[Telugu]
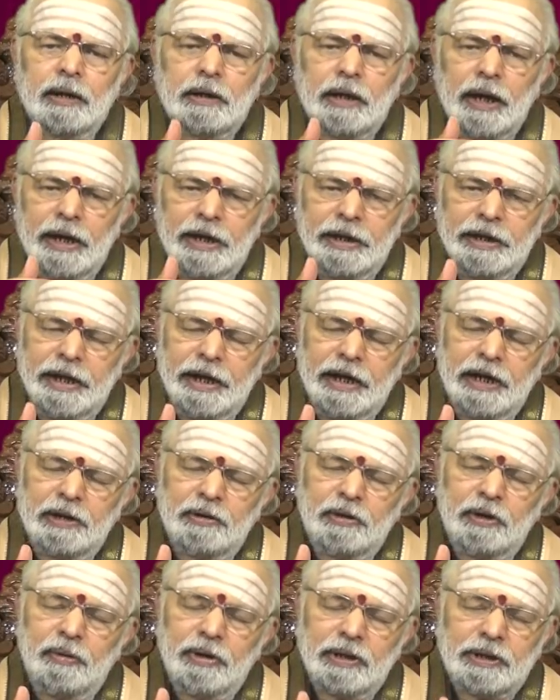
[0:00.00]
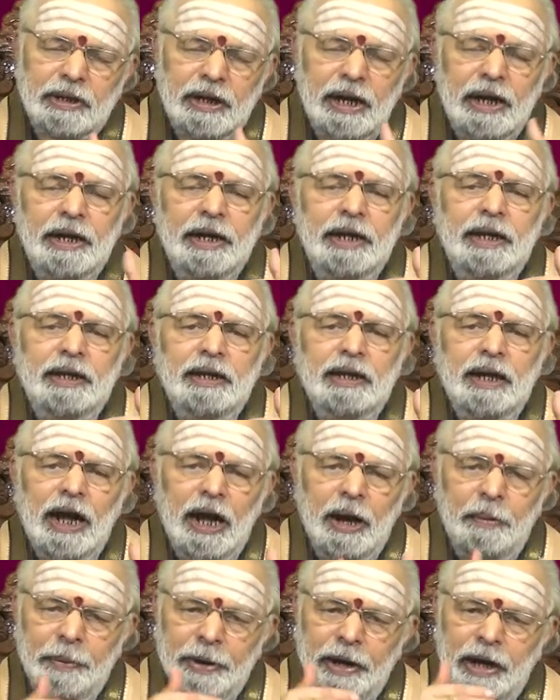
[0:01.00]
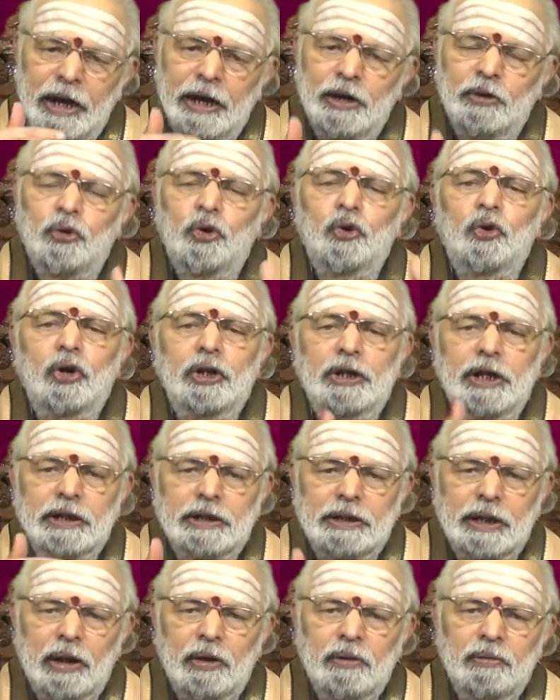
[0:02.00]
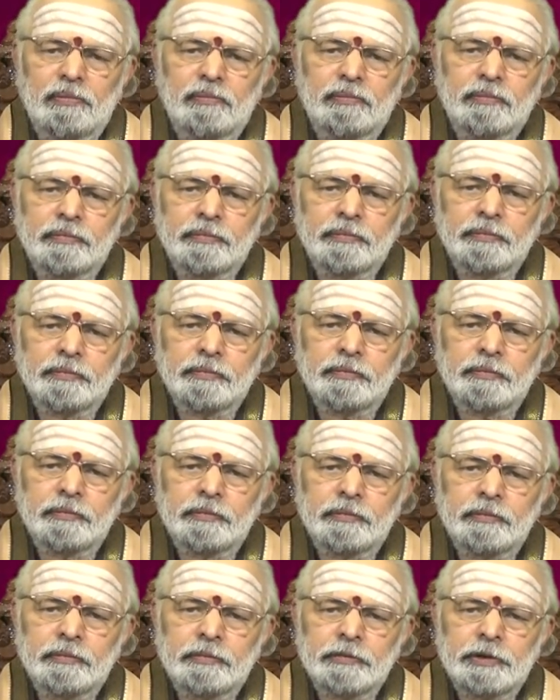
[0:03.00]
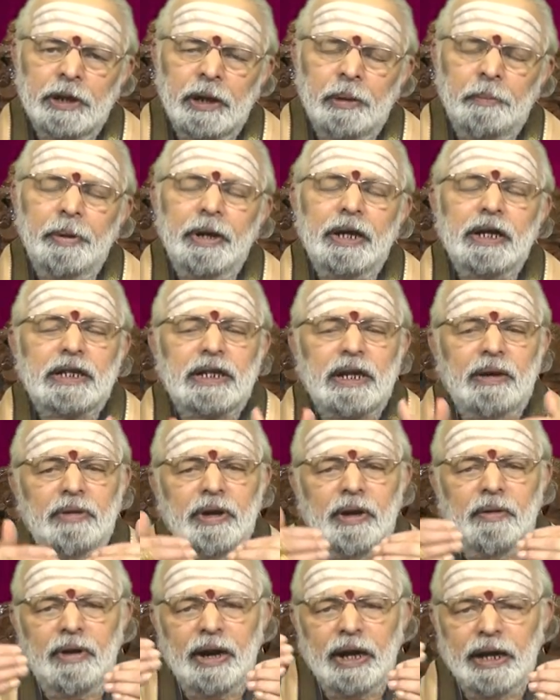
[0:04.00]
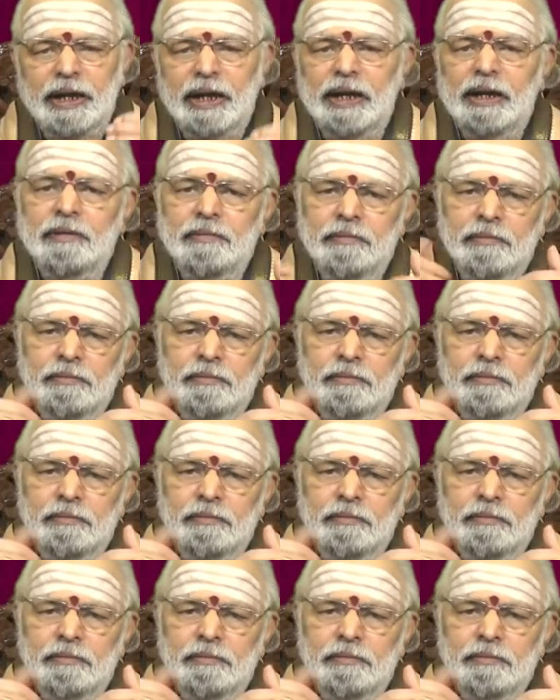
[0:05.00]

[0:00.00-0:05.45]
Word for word: ఖరీదైనటువంటి వస్త్రాల్ని ఆభరణాలని కొనుగోలు చేస్తారు మీకు ఇష్టమైన వాళ్ళకి